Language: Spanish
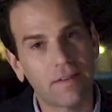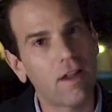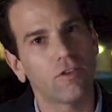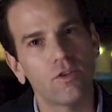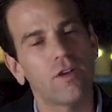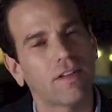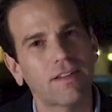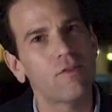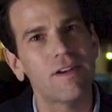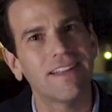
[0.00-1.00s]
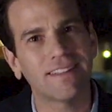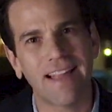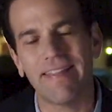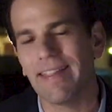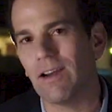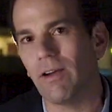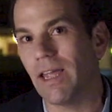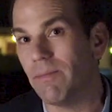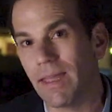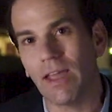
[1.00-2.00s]
en Estados Unidos ha sido un escándalo,
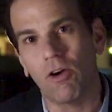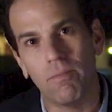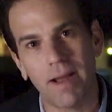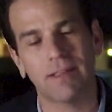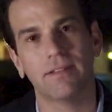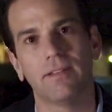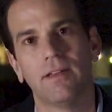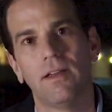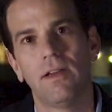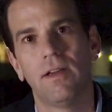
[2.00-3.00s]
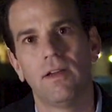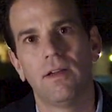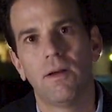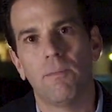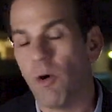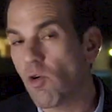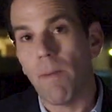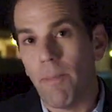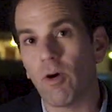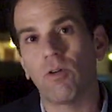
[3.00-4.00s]
en México más. Poco
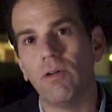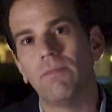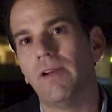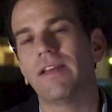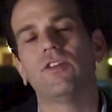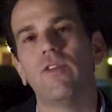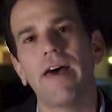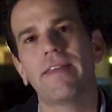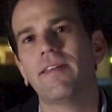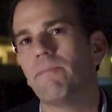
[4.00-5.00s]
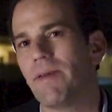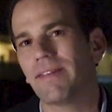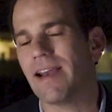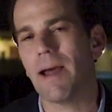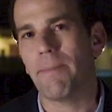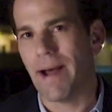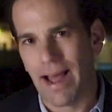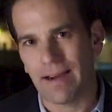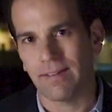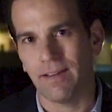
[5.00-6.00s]
a poco las ciudades empiezan a
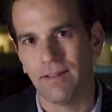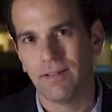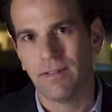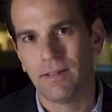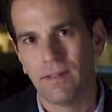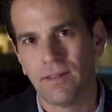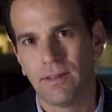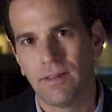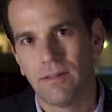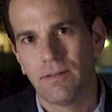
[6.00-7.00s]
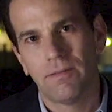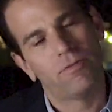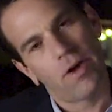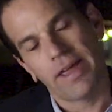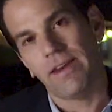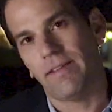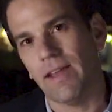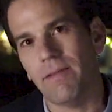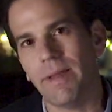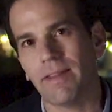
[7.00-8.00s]
apagarse. Fue
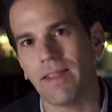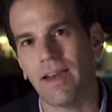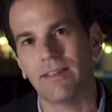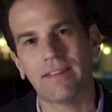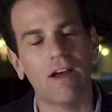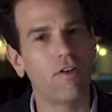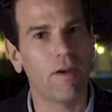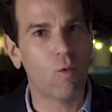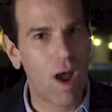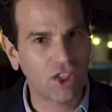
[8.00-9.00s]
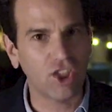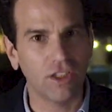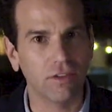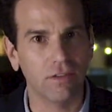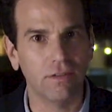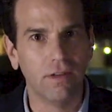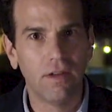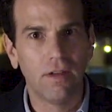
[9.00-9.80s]
inicialmente el estado de Washington,